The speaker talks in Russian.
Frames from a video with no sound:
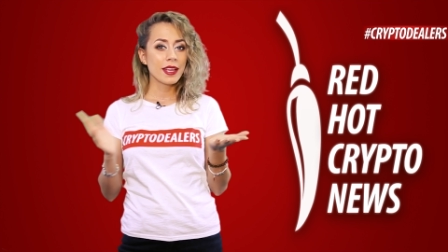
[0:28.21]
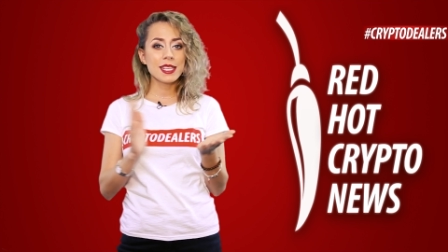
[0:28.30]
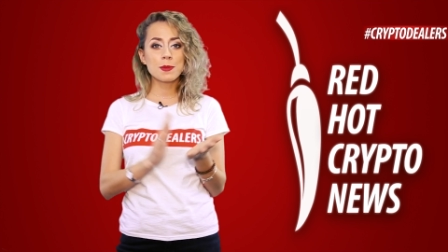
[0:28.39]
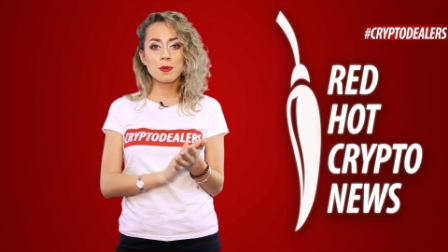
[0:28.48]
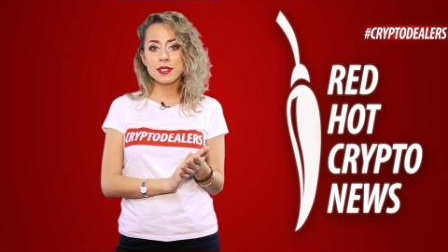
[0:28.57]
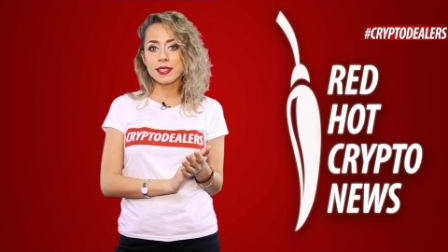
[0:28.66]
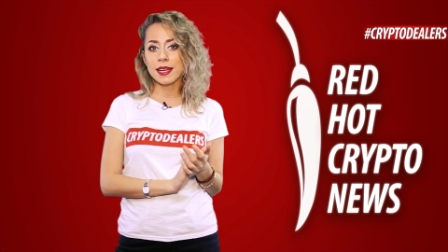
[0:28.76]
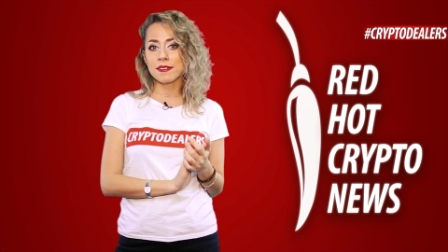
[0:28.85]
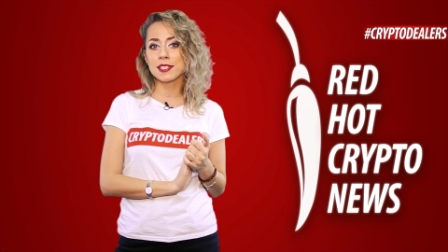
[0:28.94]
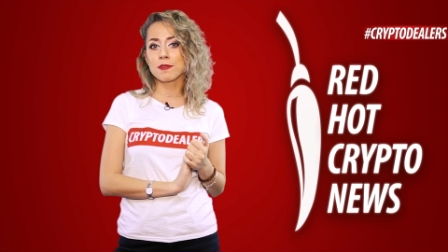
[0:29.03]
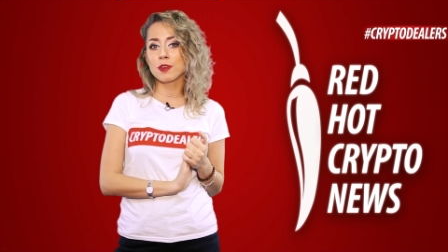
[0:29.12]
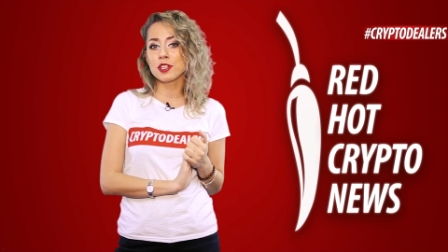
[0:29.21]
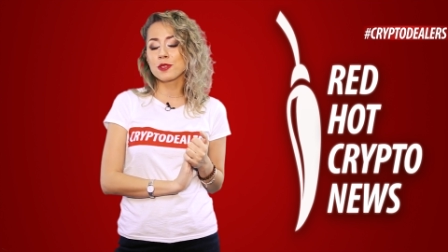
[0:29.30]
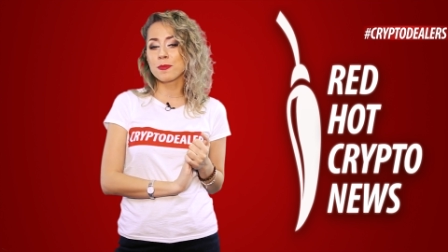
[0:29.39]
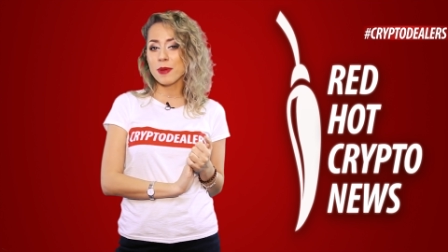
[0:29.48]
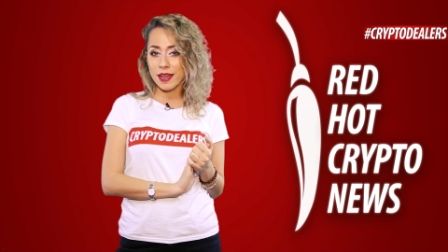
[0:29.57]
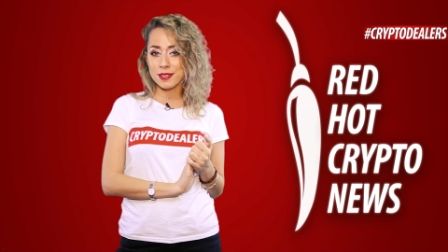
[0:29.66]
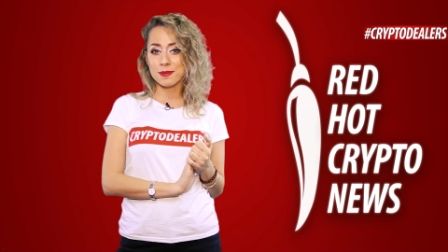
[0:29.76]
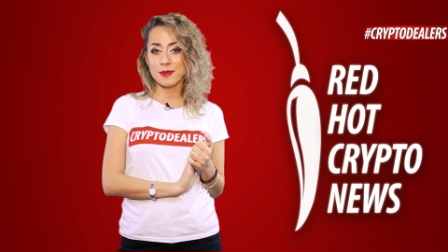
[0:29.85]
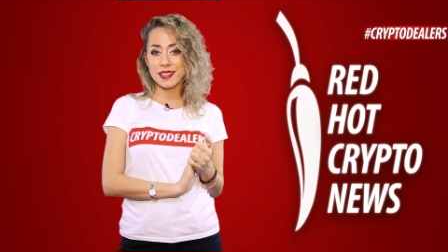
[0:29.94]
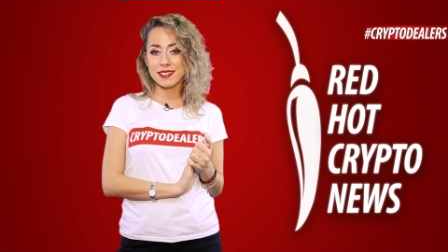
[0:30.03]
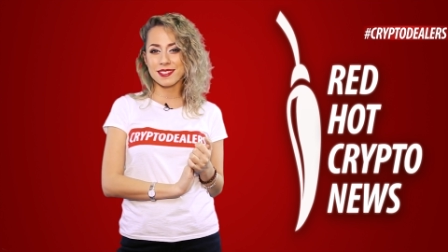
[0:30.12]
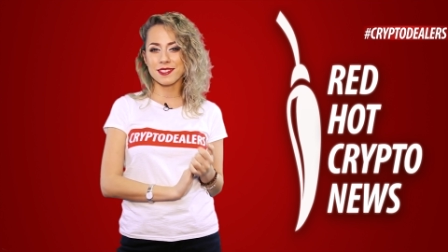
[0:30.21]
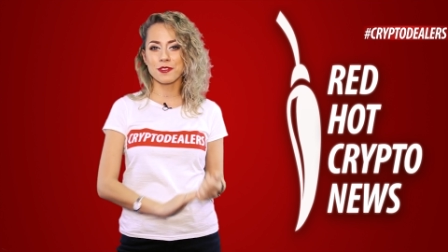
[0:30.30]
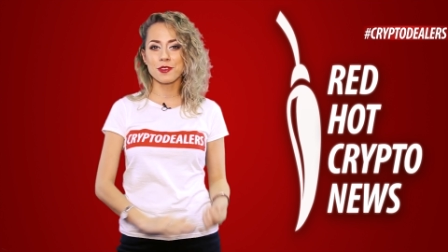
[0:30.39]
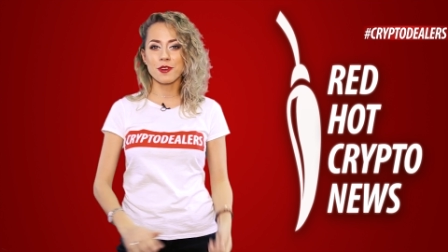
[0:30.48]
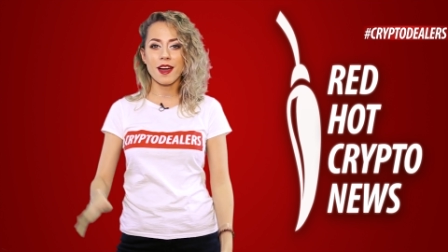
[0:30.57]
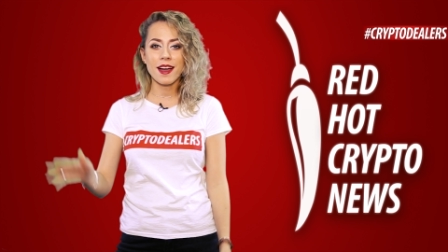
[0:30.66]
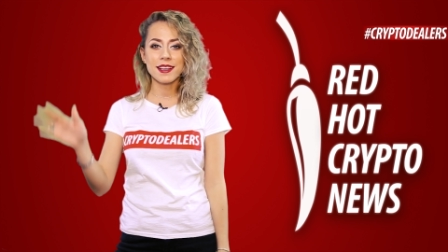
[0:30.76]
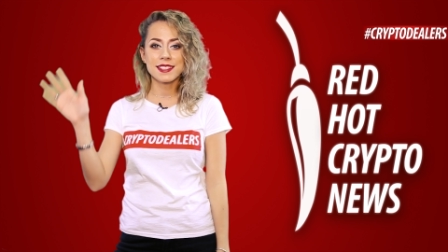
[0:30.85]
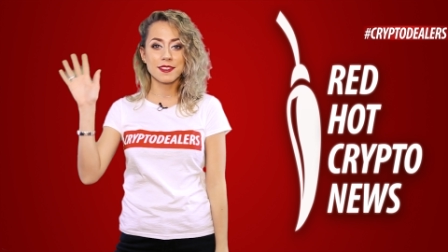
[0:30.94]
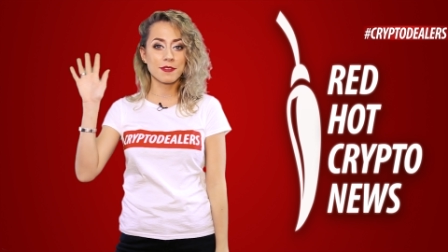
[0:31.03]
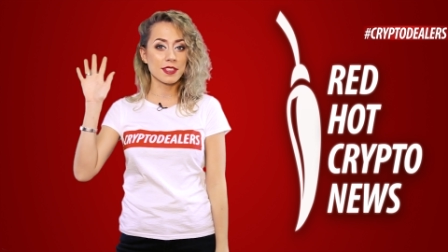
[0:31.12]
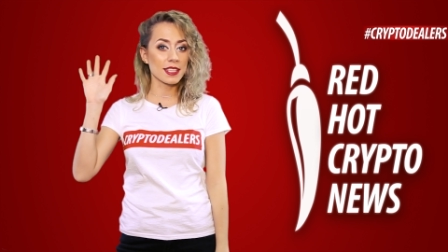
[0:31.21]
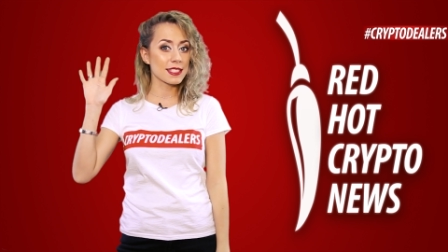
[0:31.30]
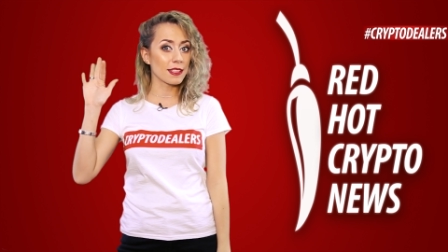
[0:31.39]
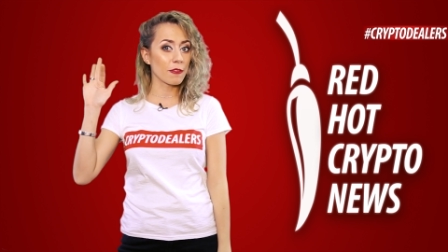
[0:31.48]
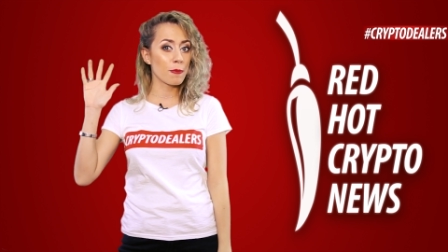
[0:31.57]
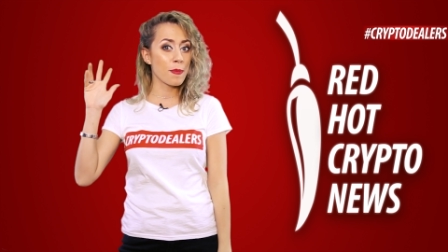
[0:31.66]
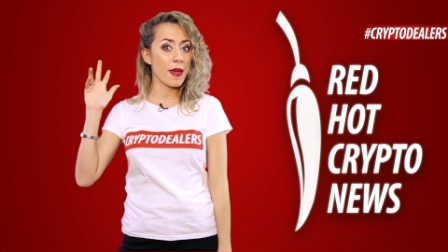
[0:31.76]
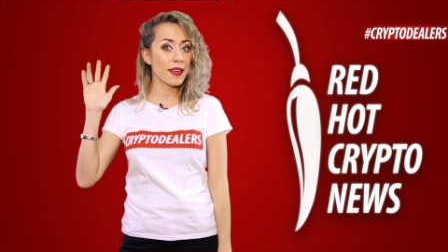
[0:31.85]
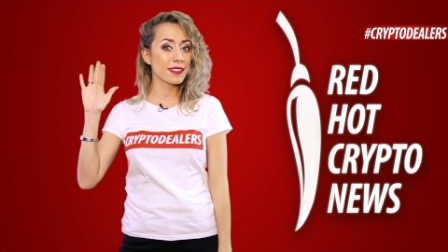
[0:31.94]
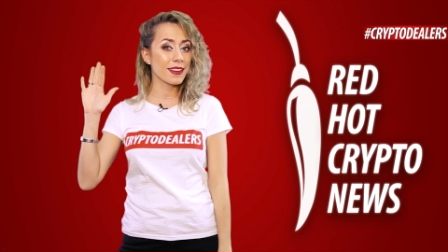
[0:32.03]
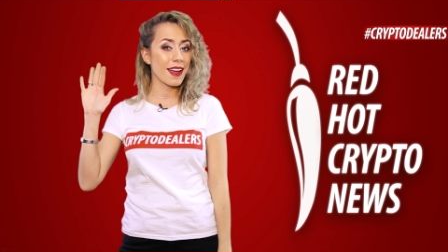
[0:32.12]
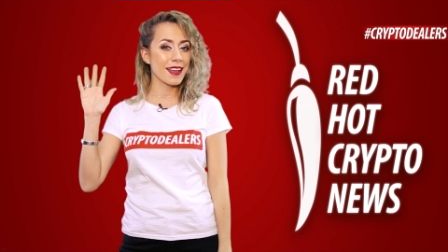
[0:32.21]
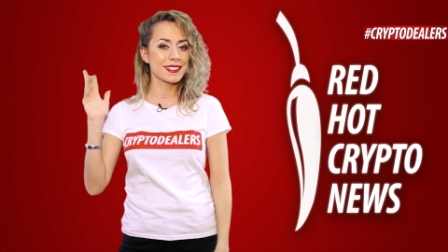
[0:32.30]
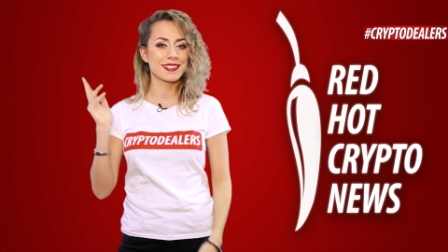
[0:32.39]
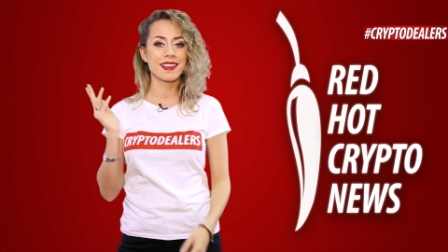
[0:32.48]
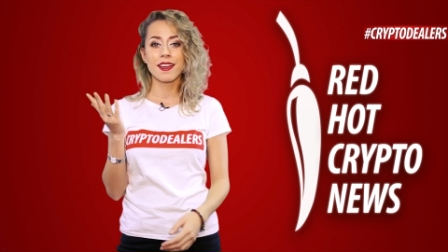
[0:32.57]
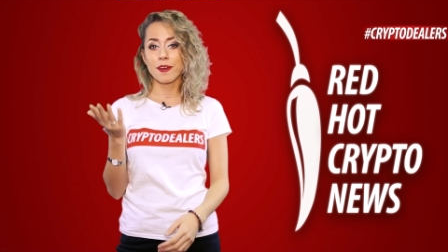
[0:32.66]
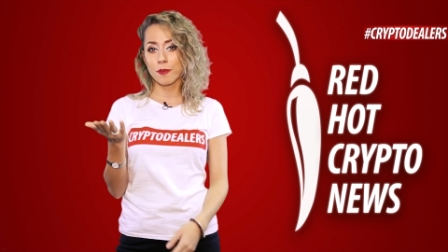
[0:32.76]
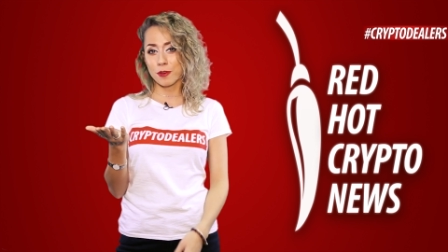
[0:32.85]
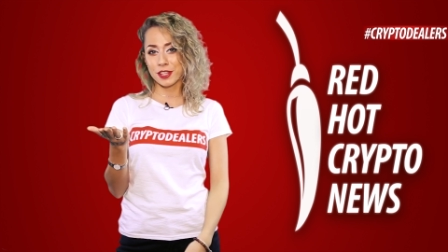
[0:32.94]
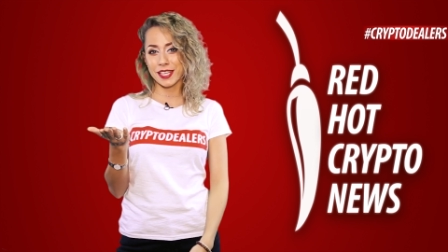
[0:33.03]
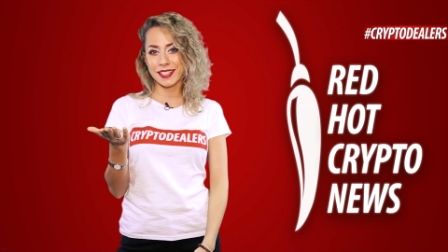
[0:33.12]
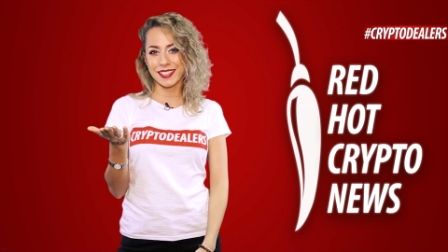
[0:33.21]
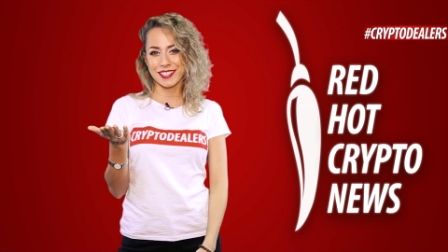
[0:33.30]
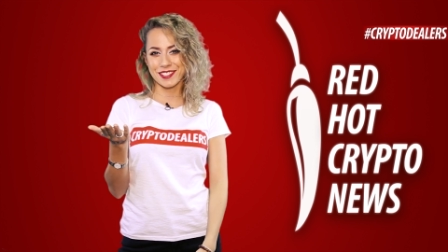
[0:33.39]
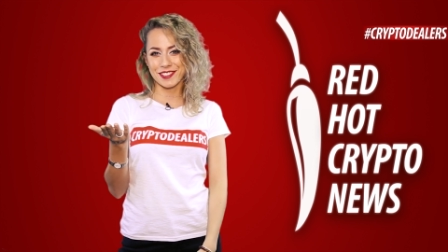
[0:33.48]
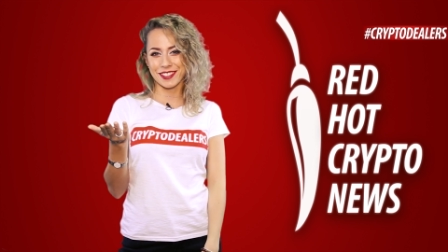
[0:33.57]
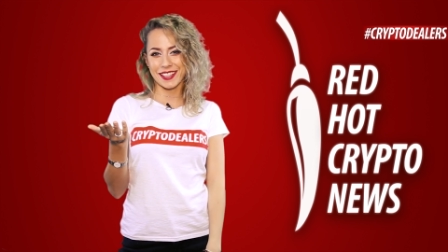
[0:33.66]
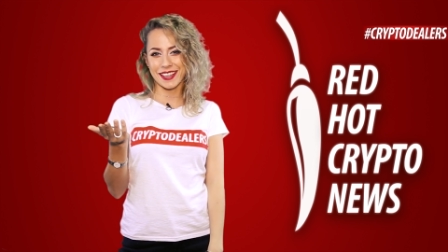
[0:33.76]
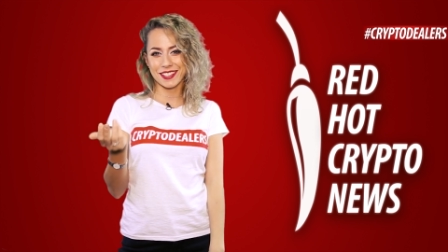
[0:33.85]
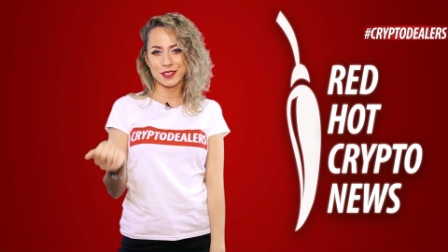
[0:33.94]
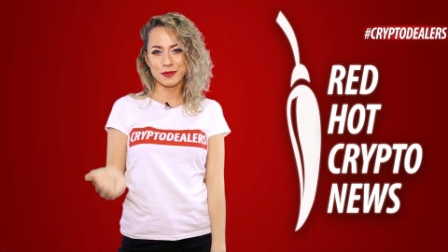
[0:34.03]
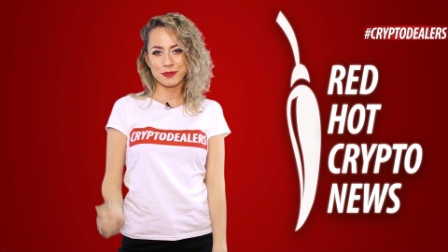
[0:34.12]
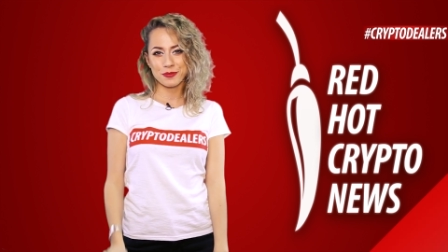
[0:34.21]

И спустя всего лишь 5 месяцев ее акции выросли в 5 раз. Вот это результат.